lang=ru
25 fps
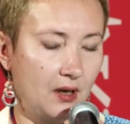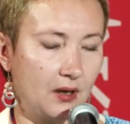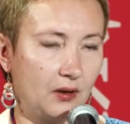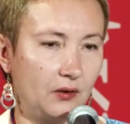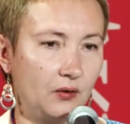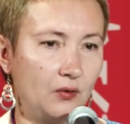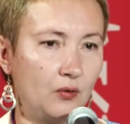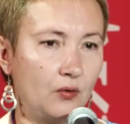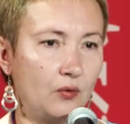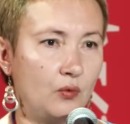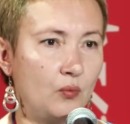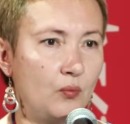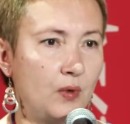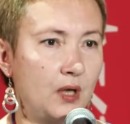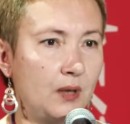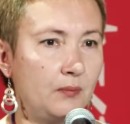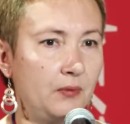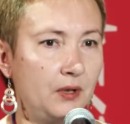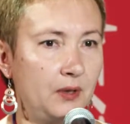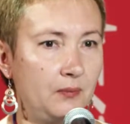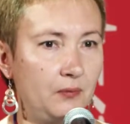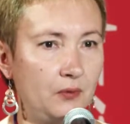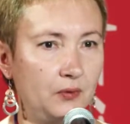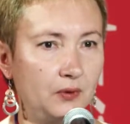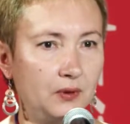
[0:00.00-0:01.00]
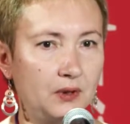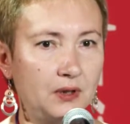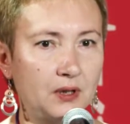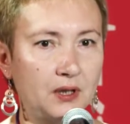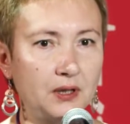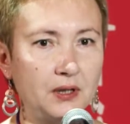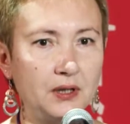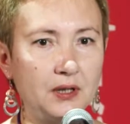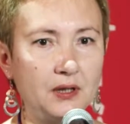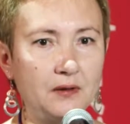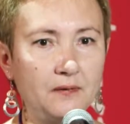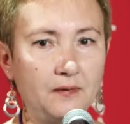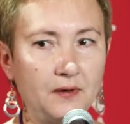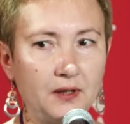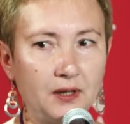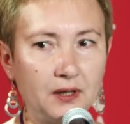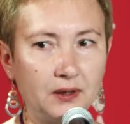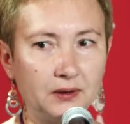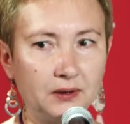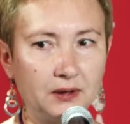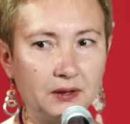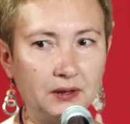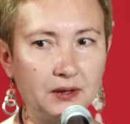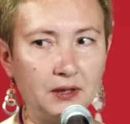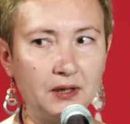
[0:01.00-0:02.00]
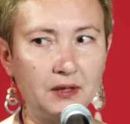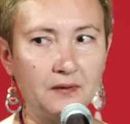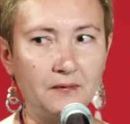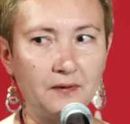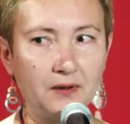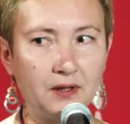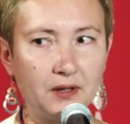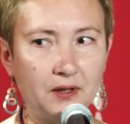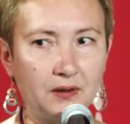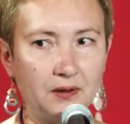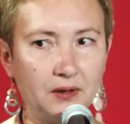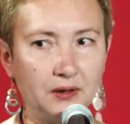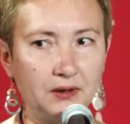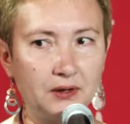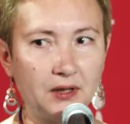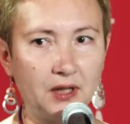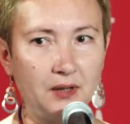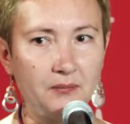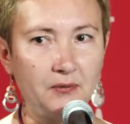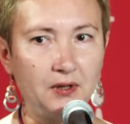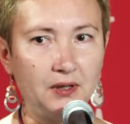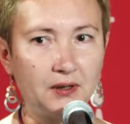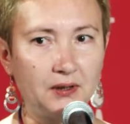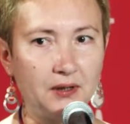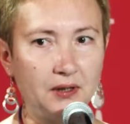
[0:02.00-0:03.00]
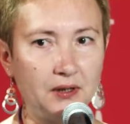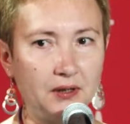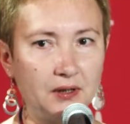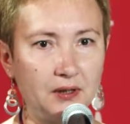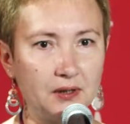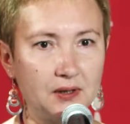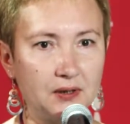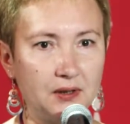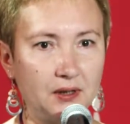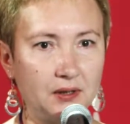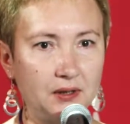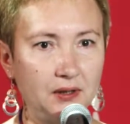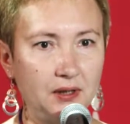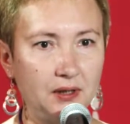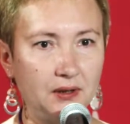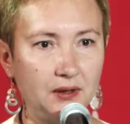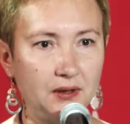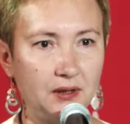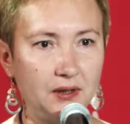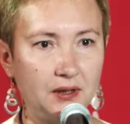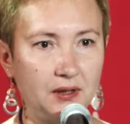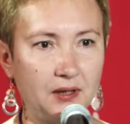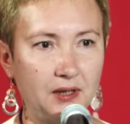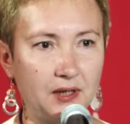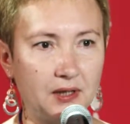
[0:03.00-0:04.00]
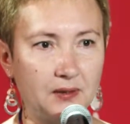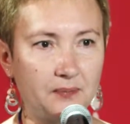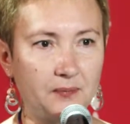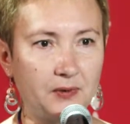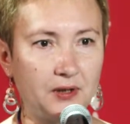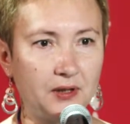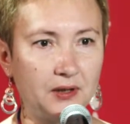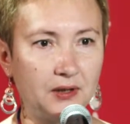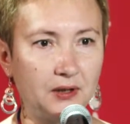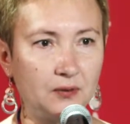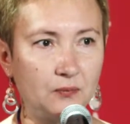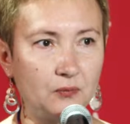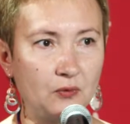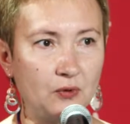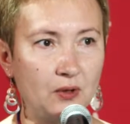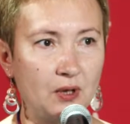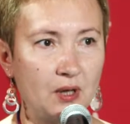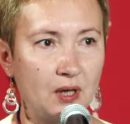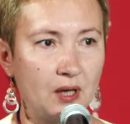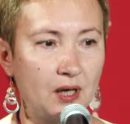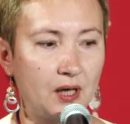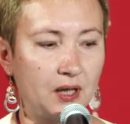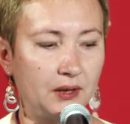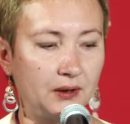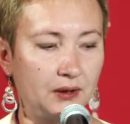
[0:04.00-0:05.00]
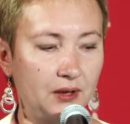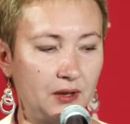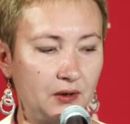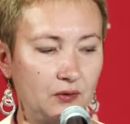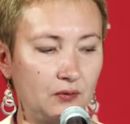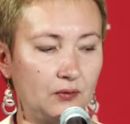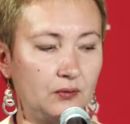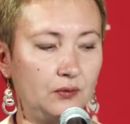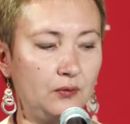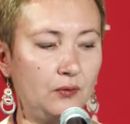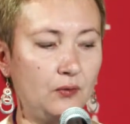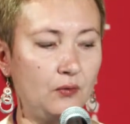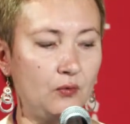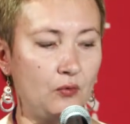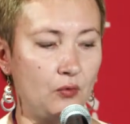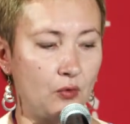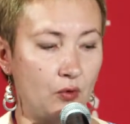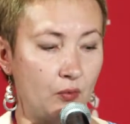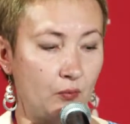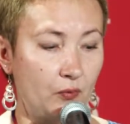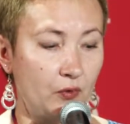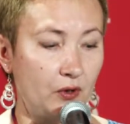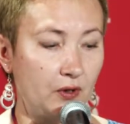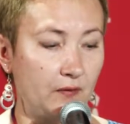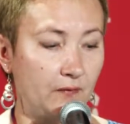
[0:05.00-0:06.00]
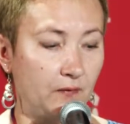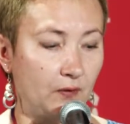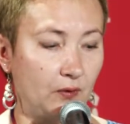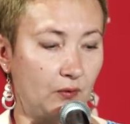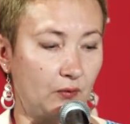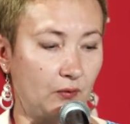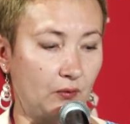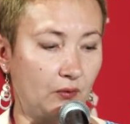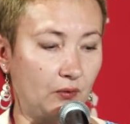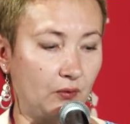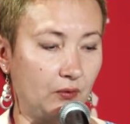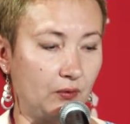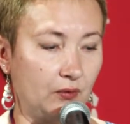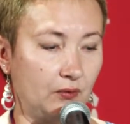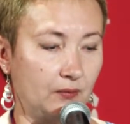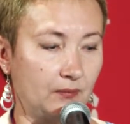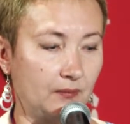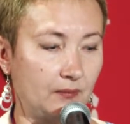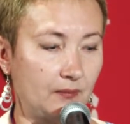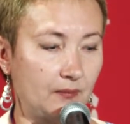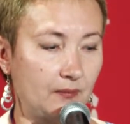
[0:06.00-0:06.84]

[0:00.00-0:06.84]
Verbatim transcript: Но у мамы ребенок как не говорил, так и не говорил. Как на имя не откликался, так и не откликается. Поэтому она идет к другому неврологу.